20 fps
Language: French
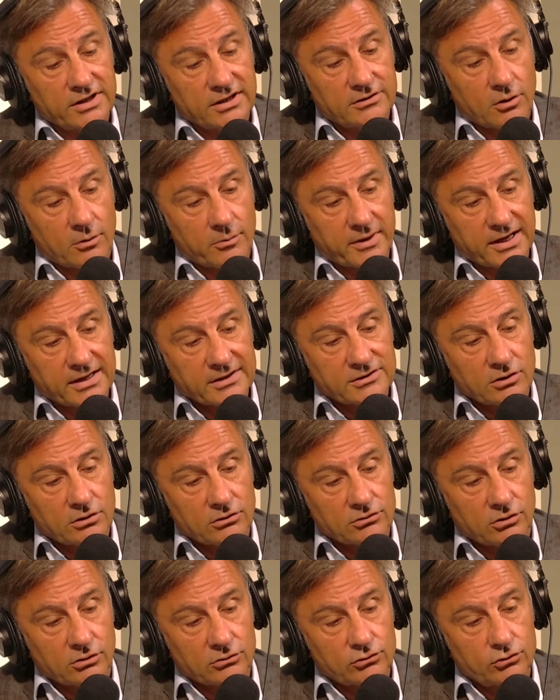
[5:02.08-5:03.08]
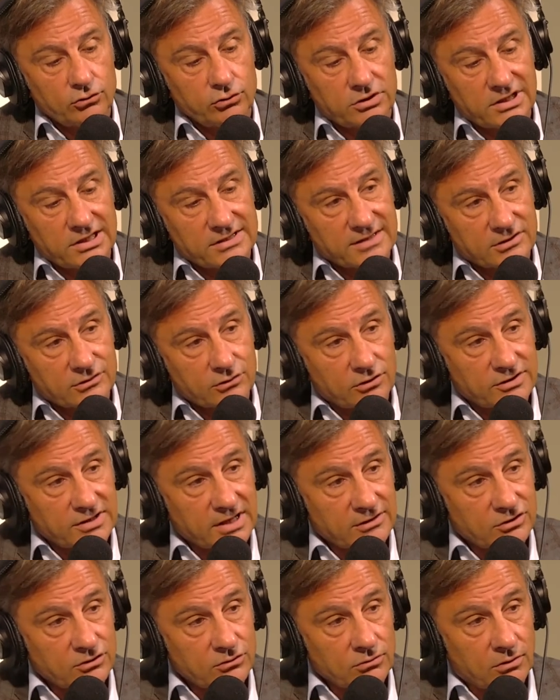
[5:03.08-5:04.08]
étant présent dans toutes les
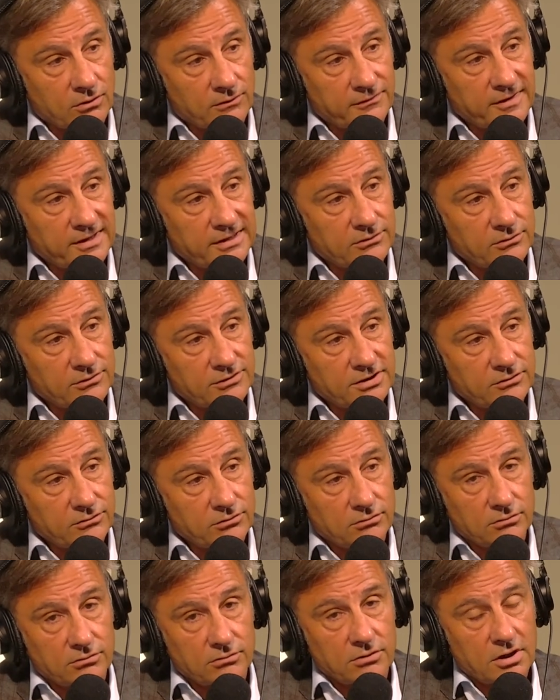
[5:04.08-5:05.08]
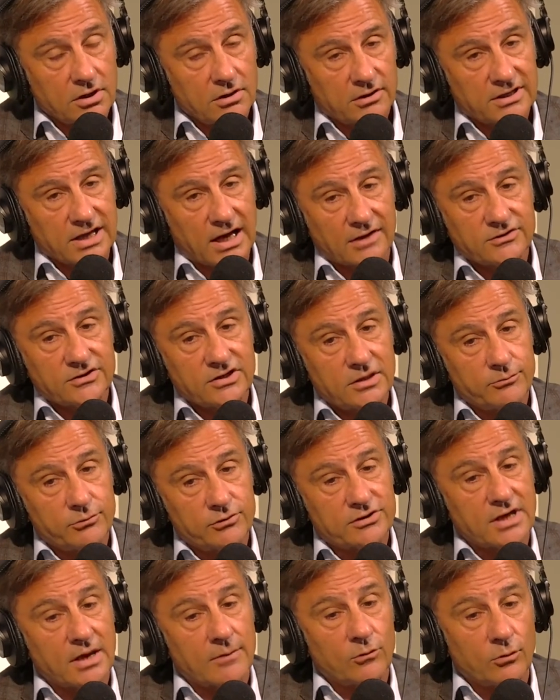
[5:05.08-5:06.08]
associations en fait aussi du quartier,
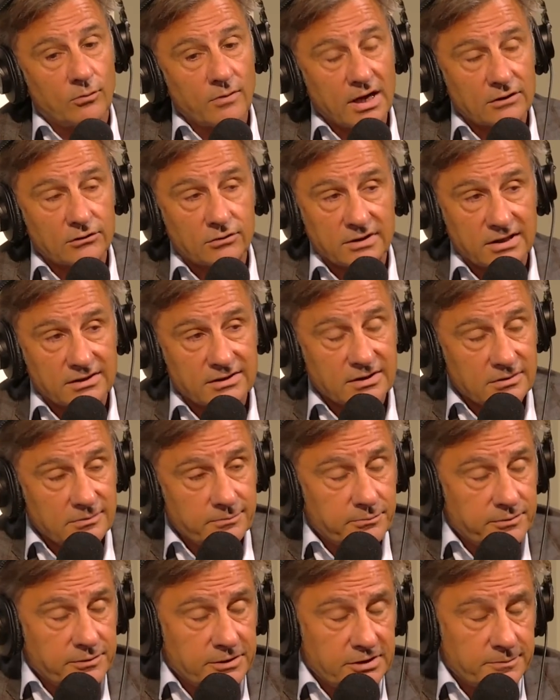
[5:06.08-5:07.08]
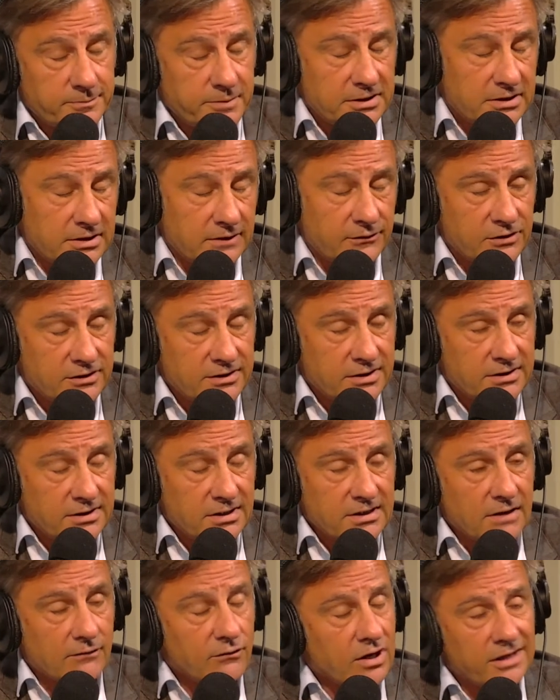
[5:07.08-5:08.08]
puisqu'à Montmartre on a cette spécificité
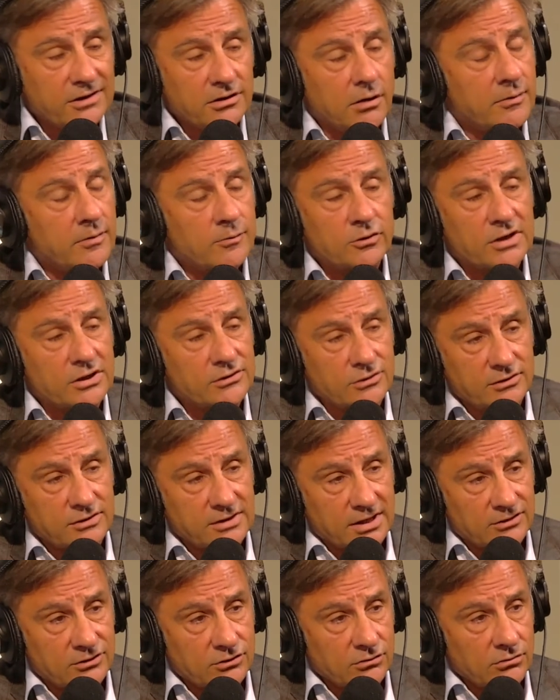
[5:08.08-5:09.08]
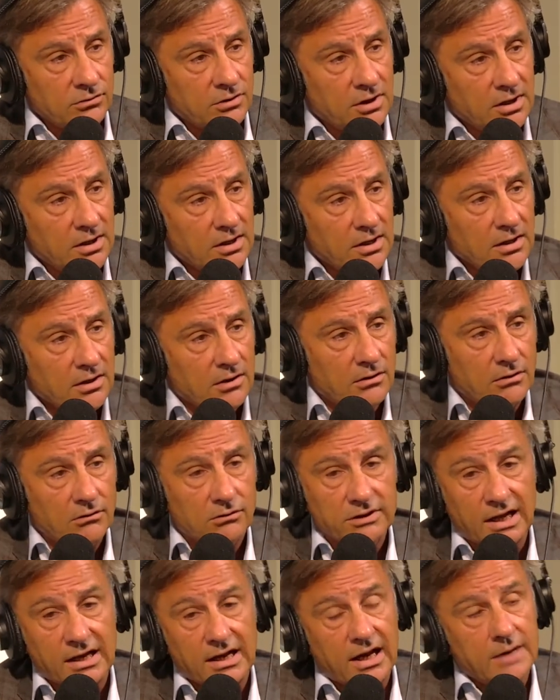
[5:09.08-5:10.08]
d'avoir énormément d'associations. Mhm.
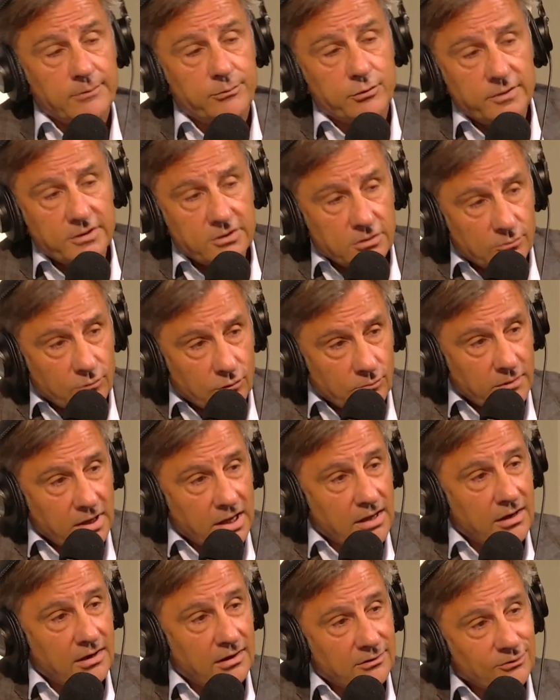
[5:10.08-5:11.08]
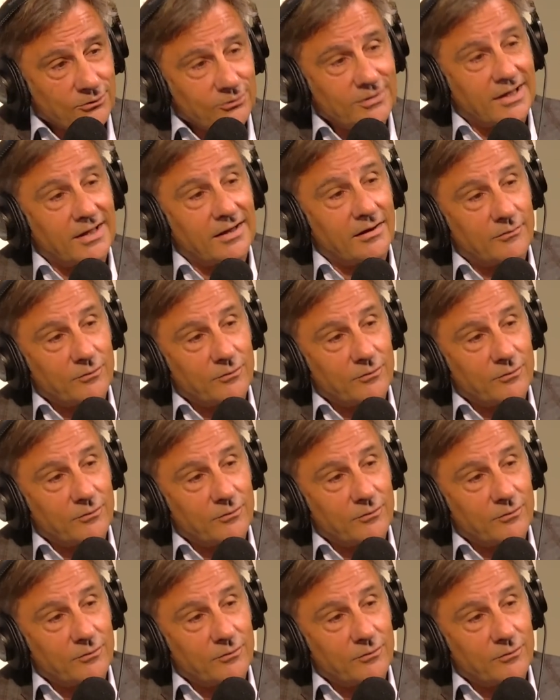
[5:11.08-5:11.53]
On a la République de Montmartre, on a